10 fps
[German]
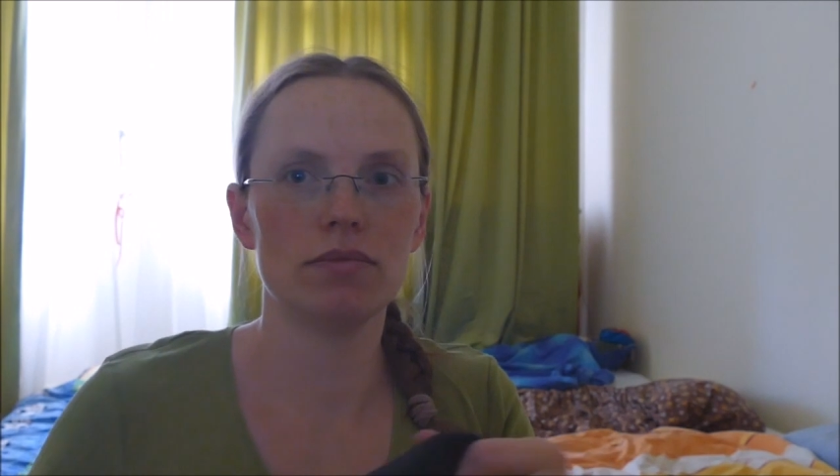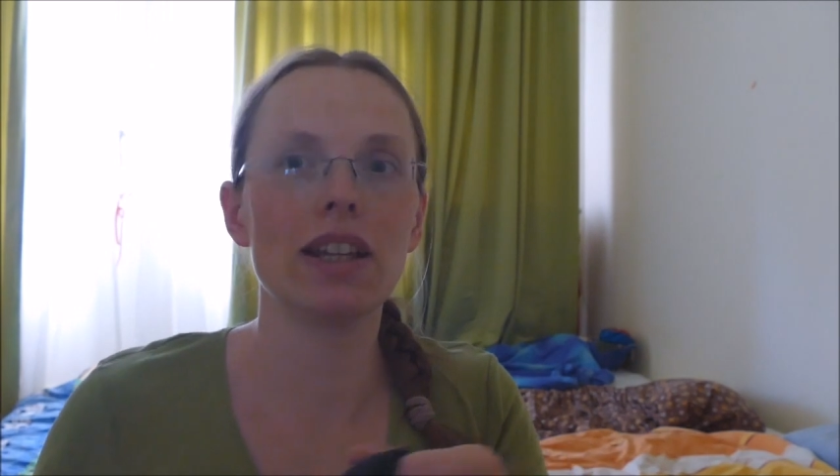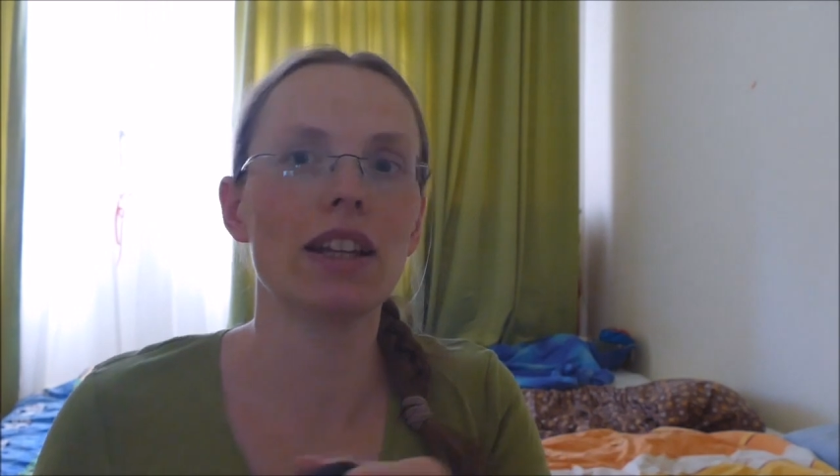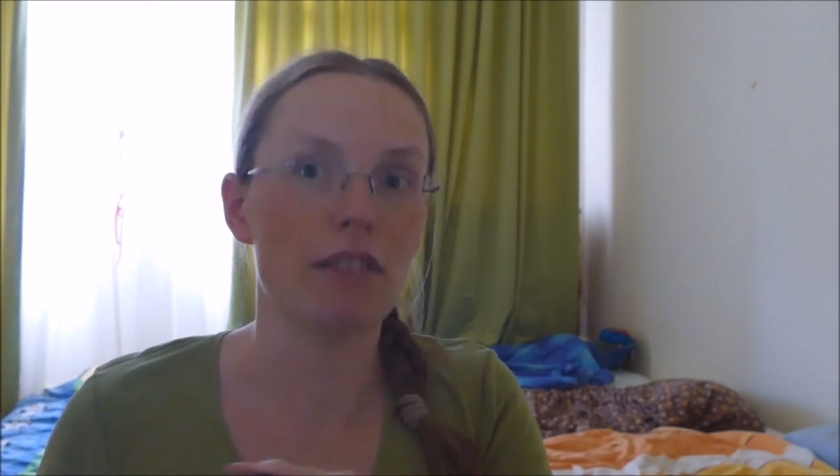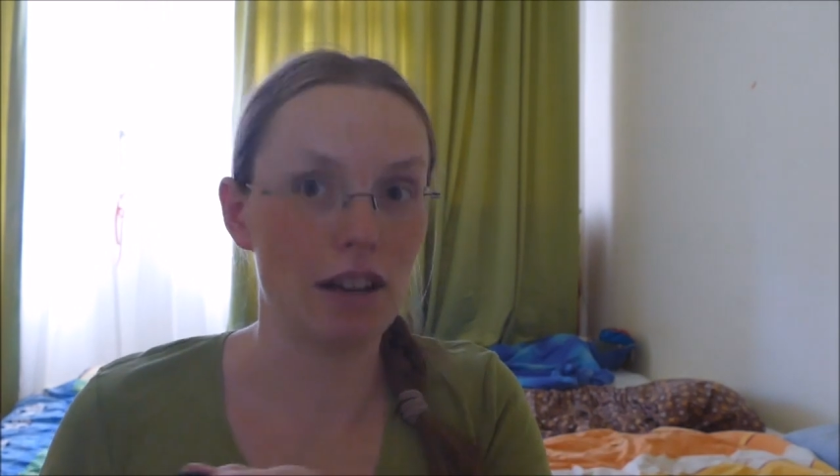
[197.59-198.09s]
Den
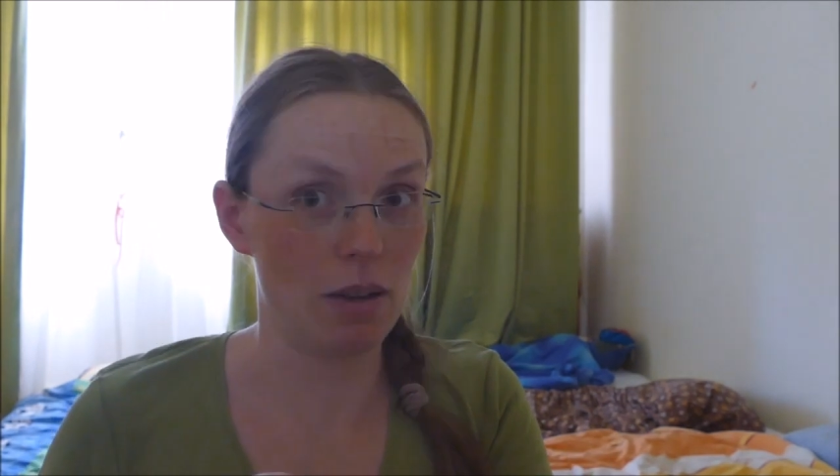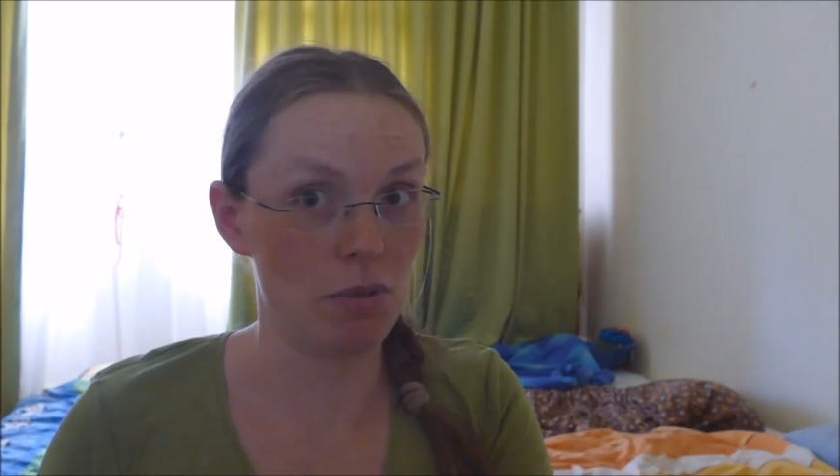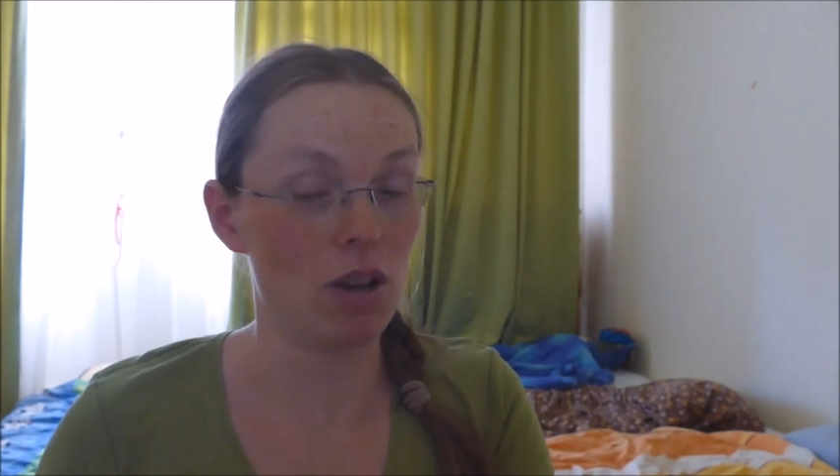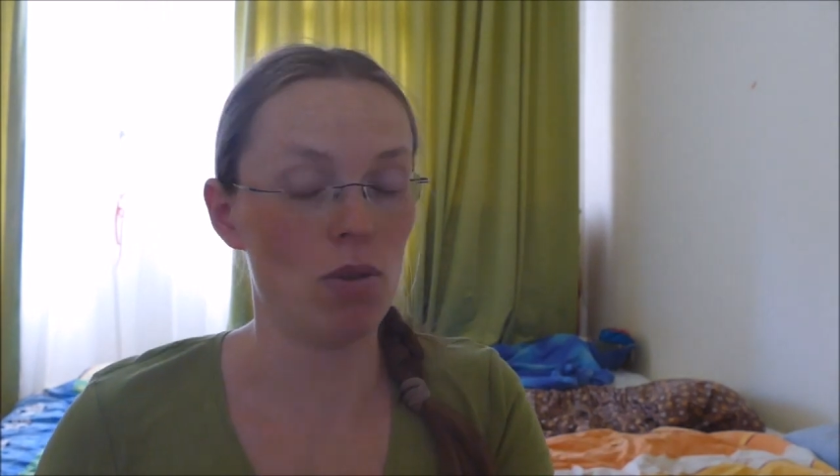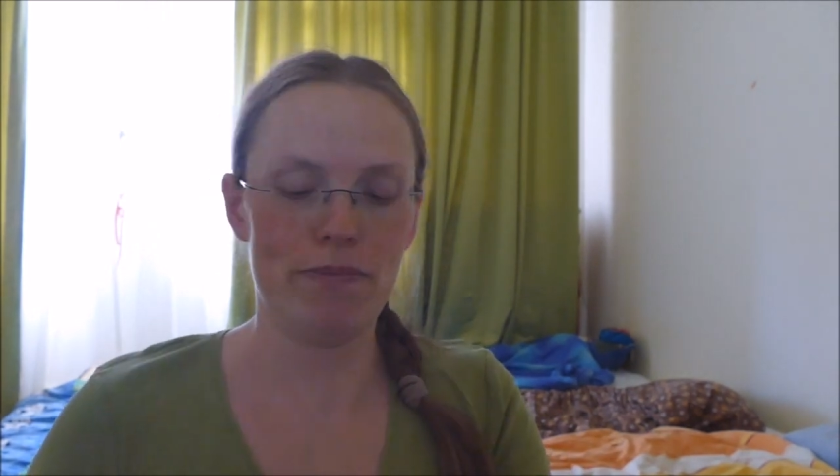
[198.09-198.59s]
Kinderwagen habe
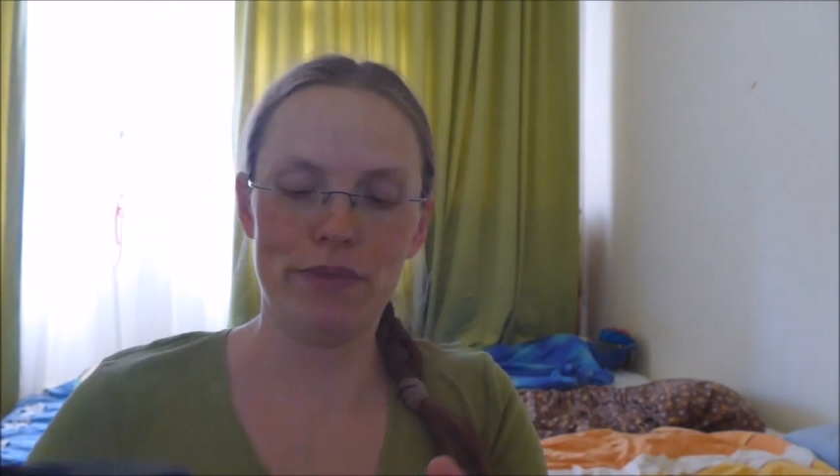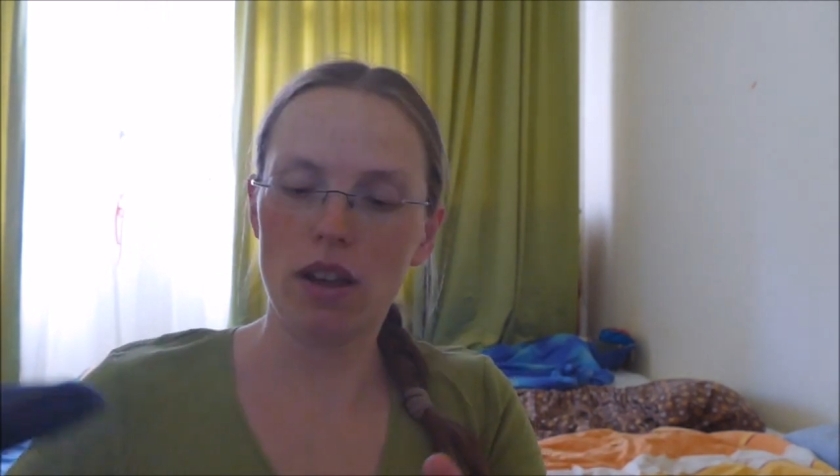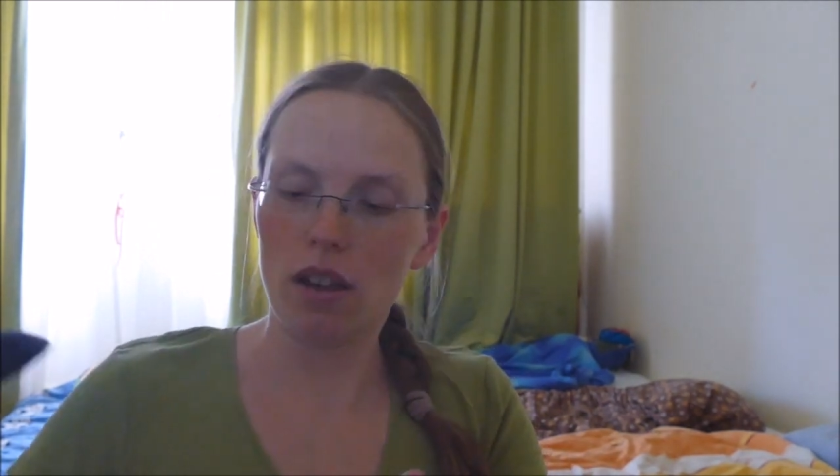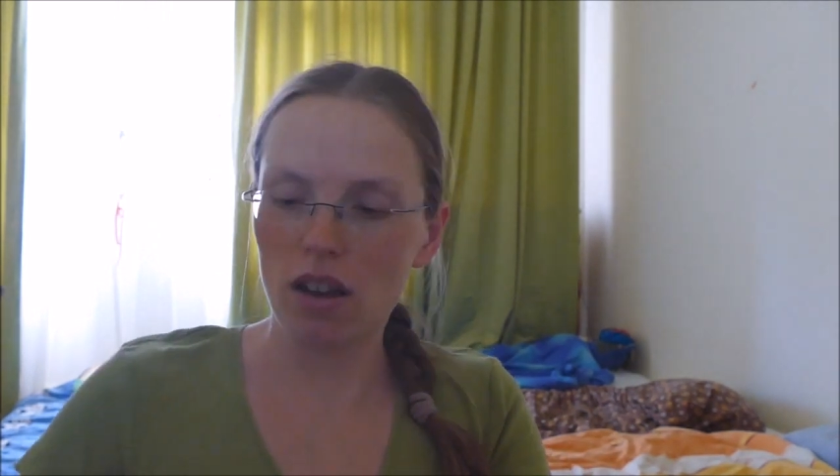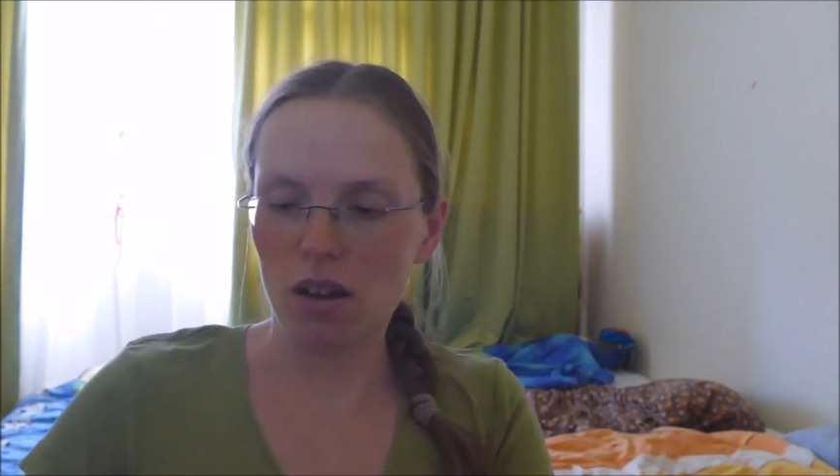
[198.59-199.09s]
ich auch.
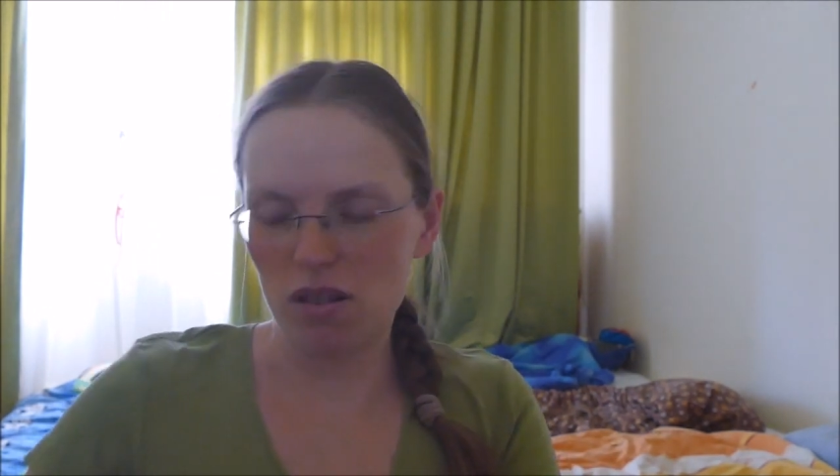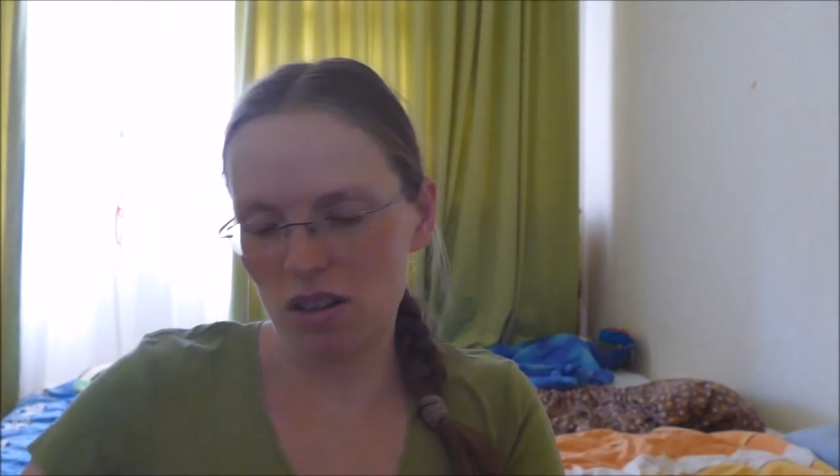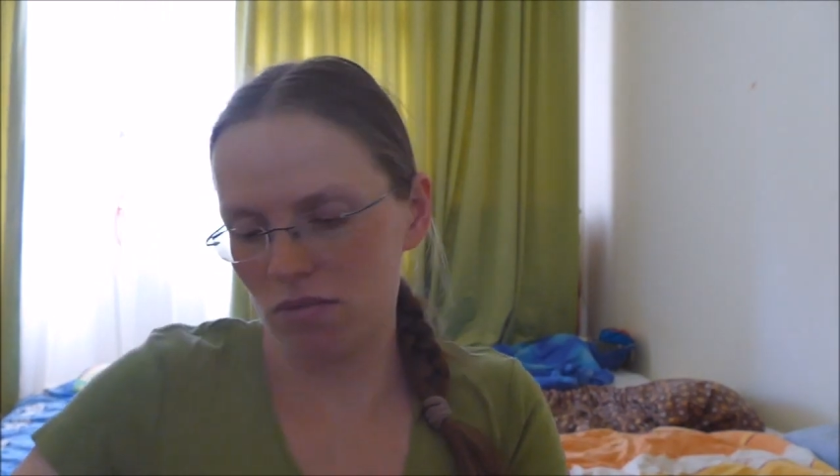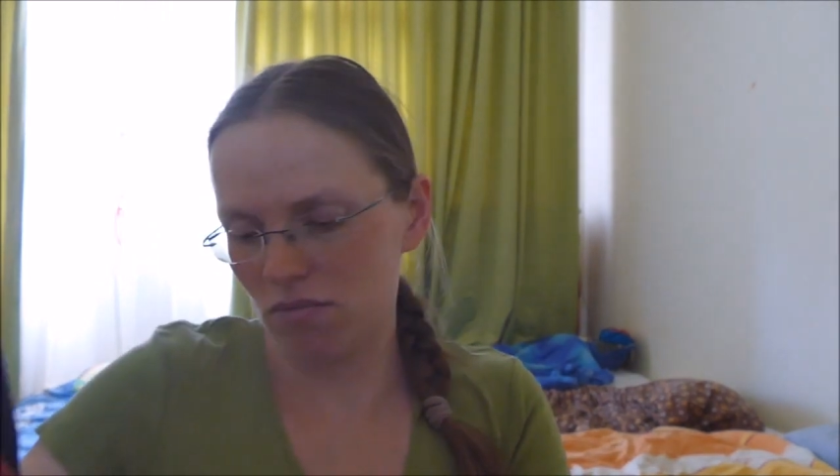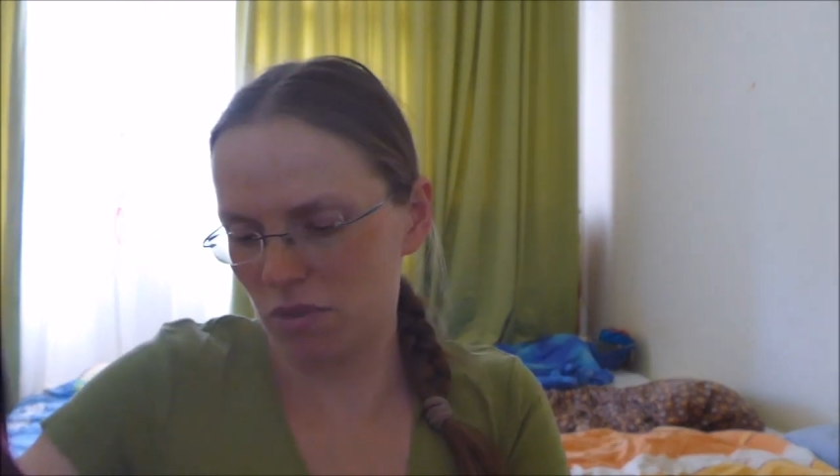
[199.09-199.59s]

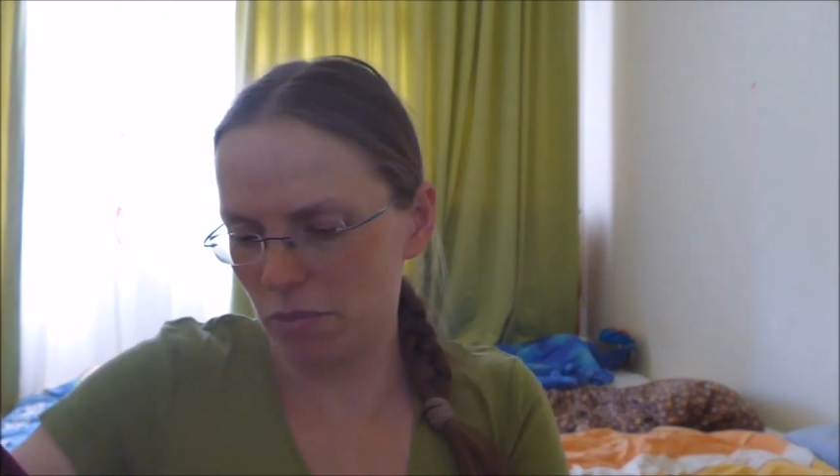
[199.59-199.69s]
Aber